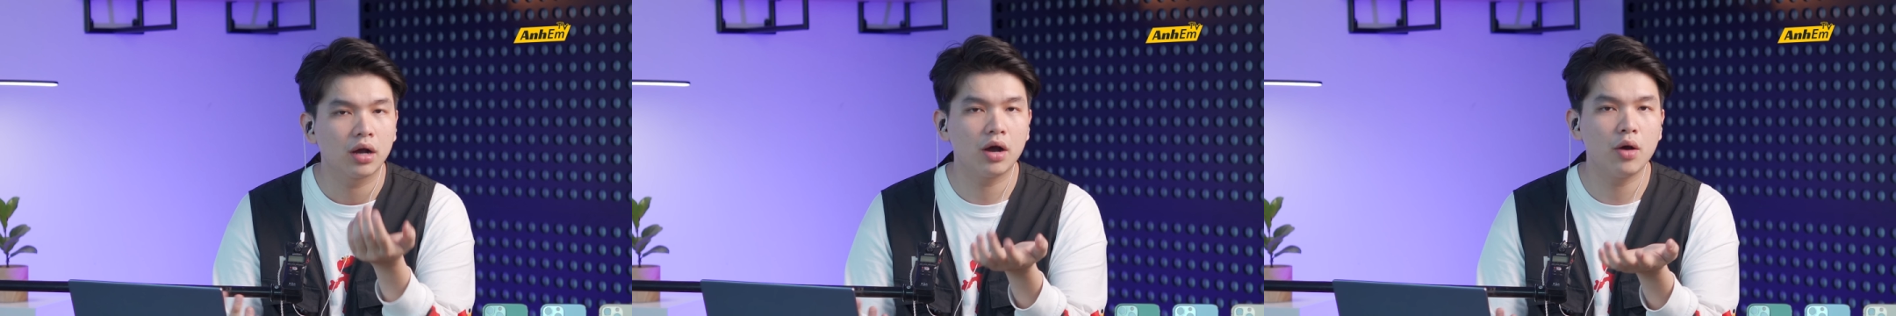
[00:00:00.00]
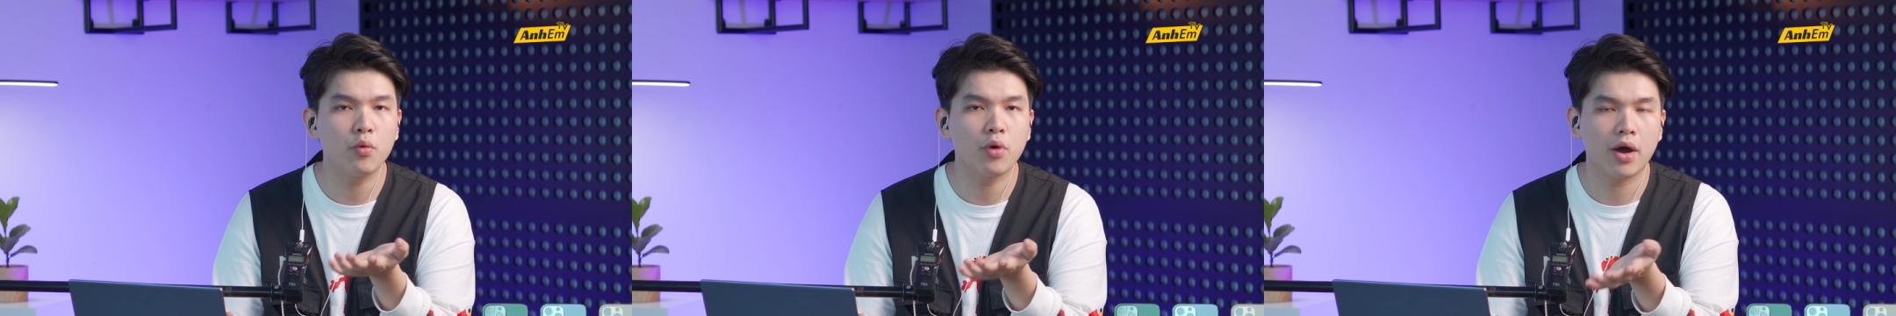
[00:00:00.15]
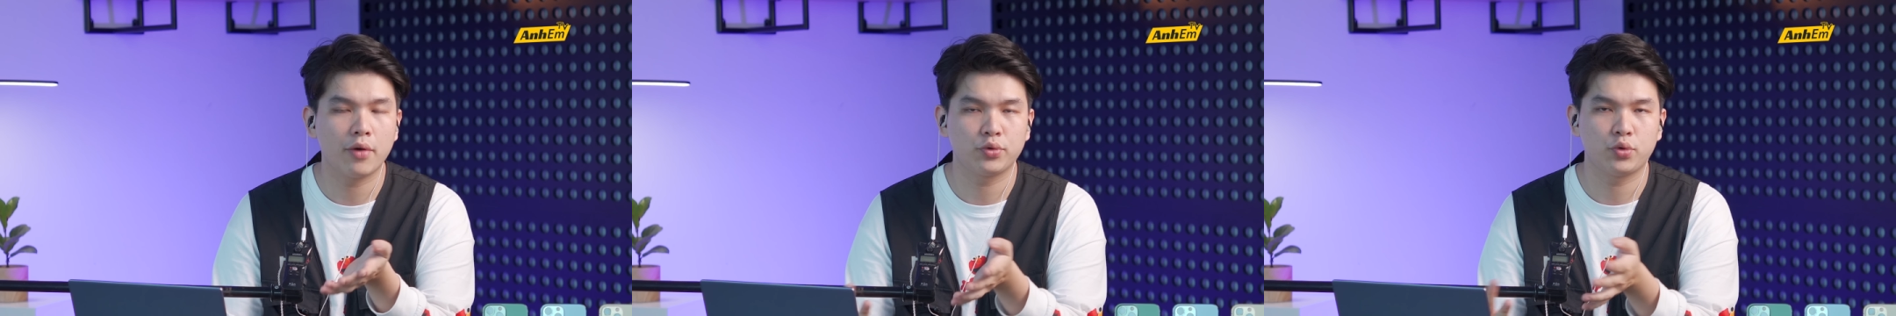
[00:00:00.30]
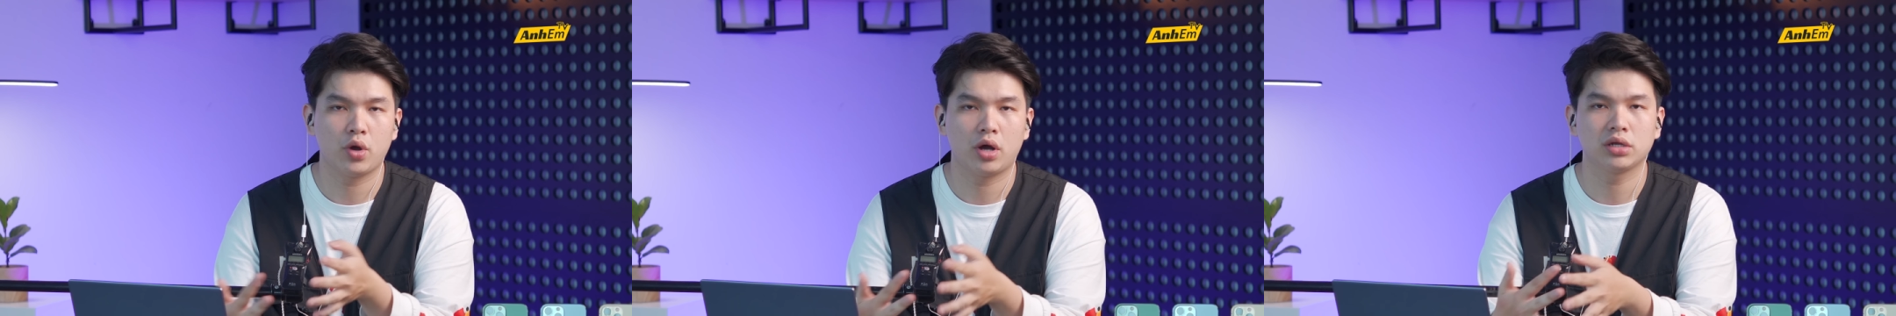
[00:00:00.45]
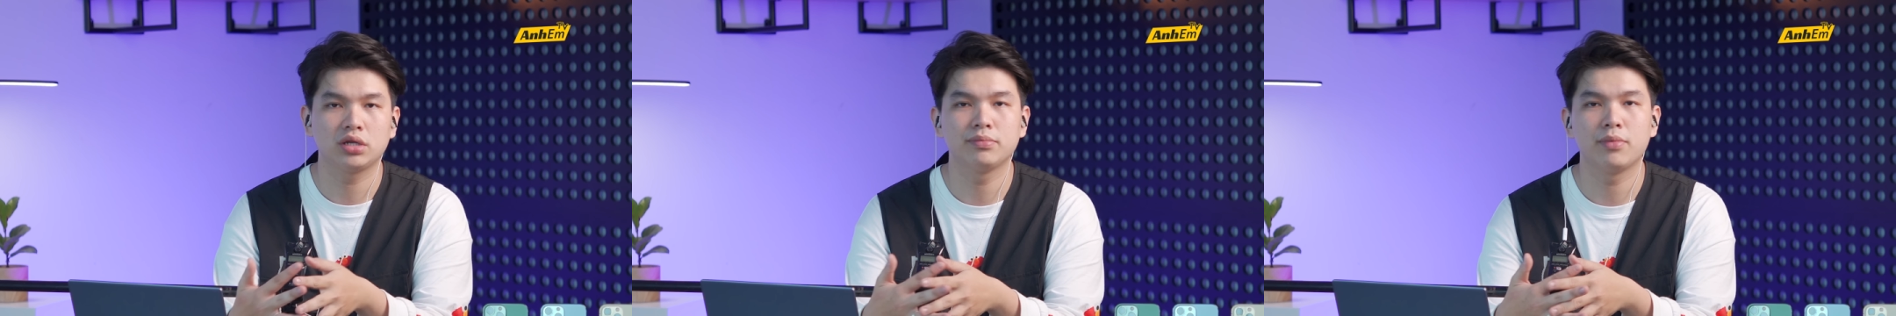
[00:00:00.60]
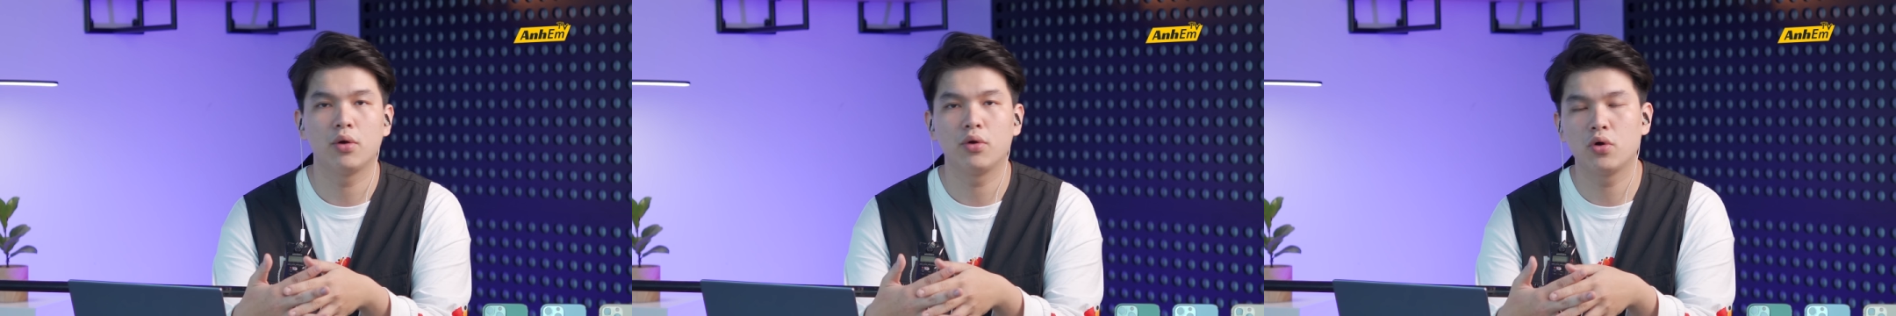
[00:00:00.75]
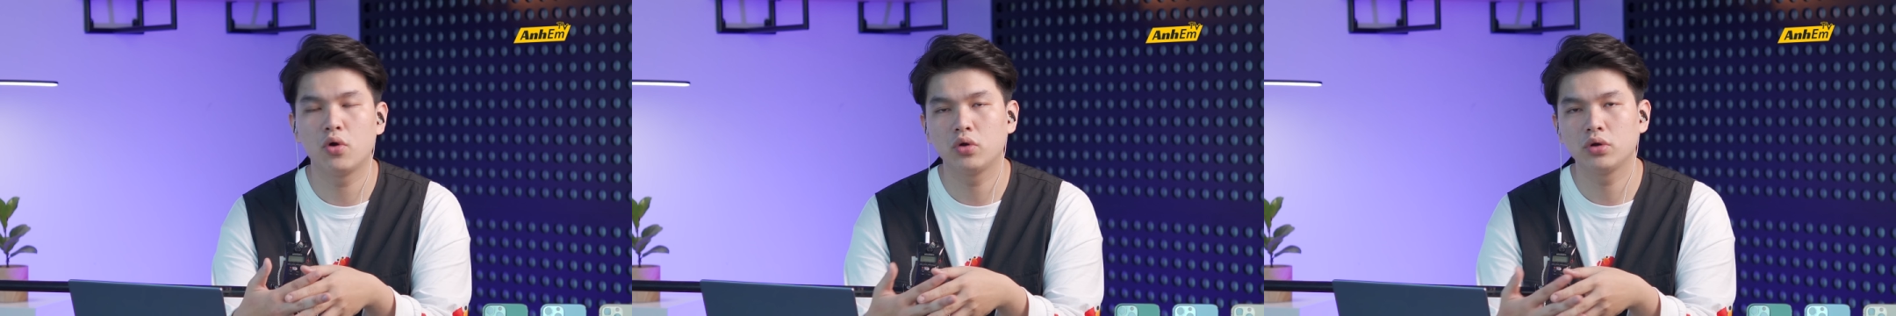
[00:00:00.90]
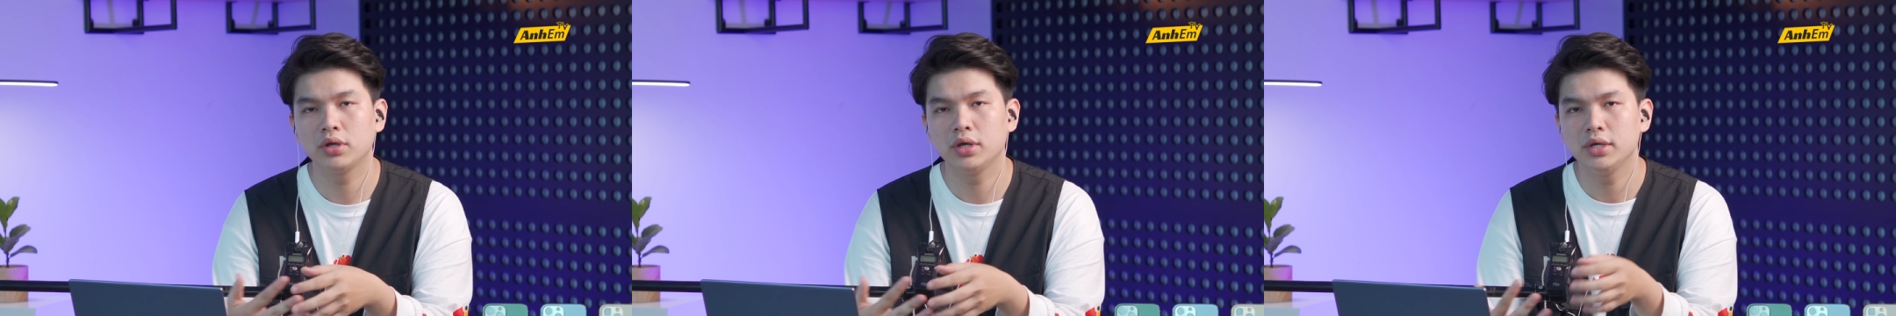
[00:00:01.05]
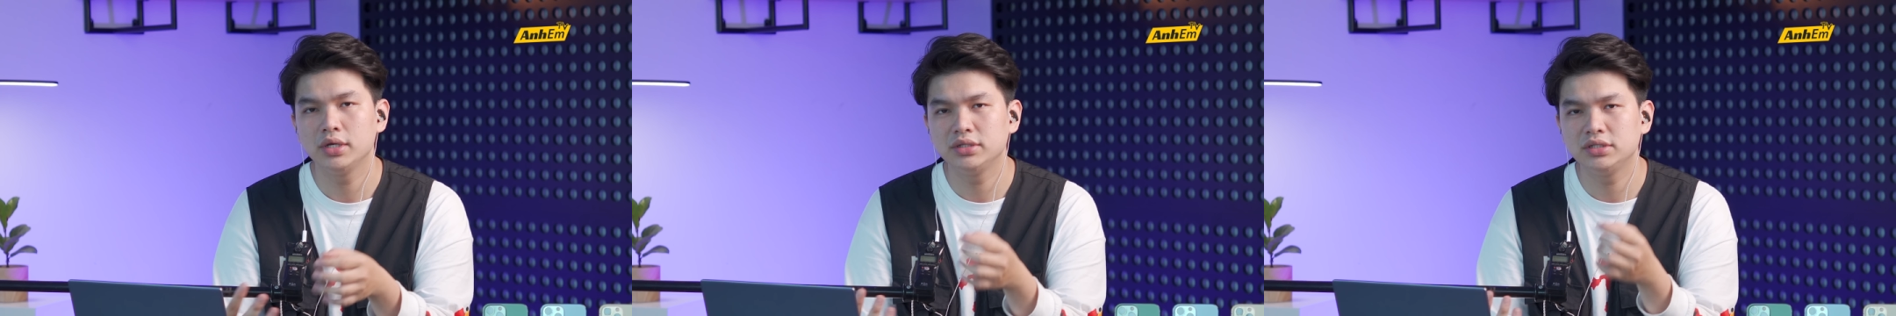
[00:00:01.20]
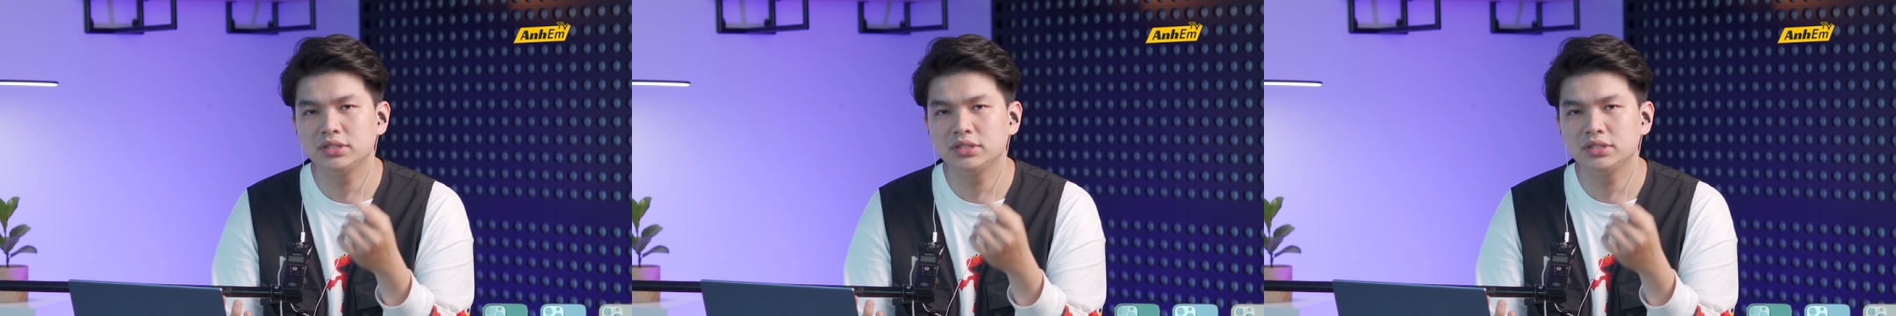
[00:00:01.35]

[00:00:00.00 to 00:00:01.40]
Không hào nhoáng như màu gold,